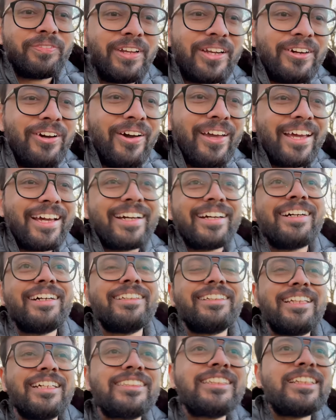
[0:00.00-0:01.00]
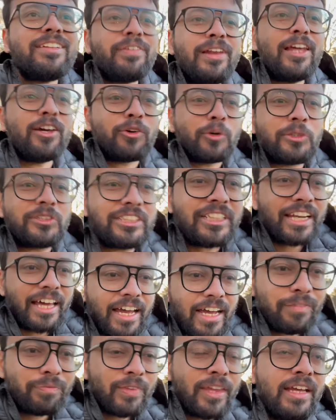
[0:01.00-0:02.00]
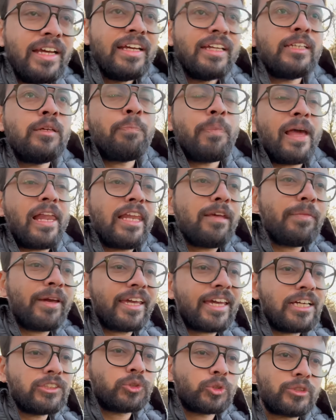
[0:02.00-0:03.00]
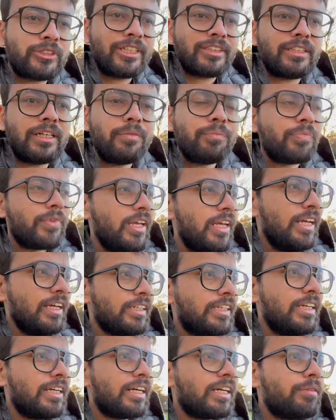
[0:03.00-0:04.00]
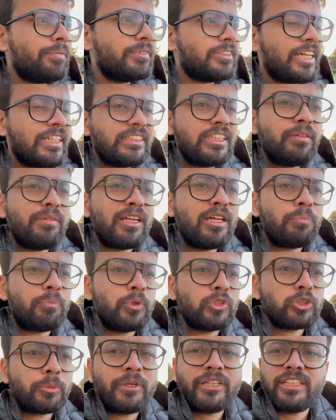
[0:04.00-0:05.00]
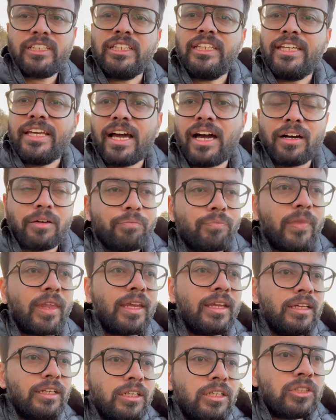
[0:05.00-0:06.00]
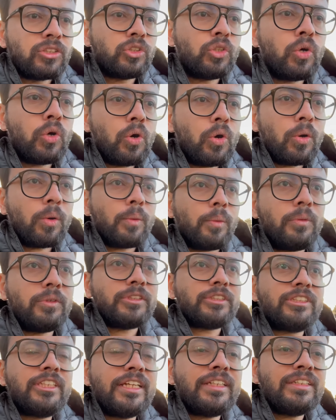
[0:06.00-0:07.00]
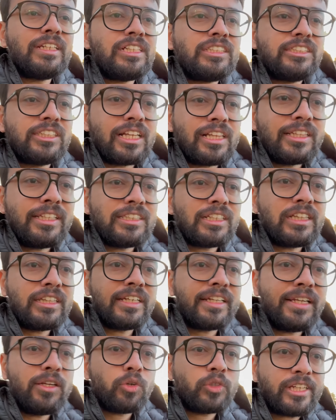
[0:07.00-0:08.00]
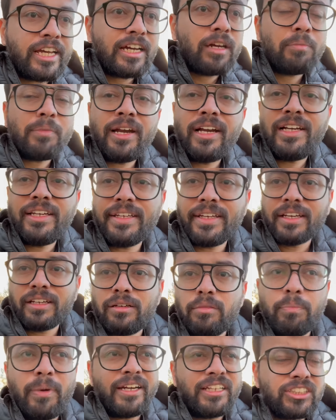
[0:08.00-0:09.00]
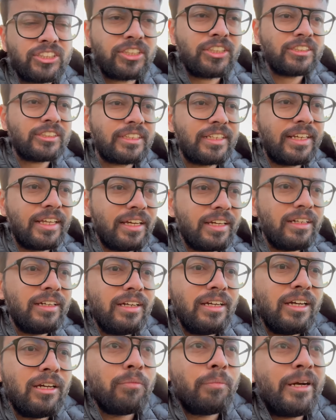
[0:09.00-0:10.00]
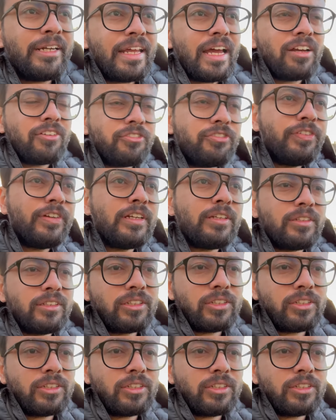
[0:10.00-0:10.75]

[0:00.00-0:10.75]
मेरे को एक दस दिन पहले क्वेश्चन आया कि पहले मैं क्या सोचता था कि अगर जैसे ही मैंने पुश बटन किया तो सिग्नल जल्दी जल्दी ग्रीन हो जाएगा मेरे लिए पेडिस्टेंस के लिए बट यार फिर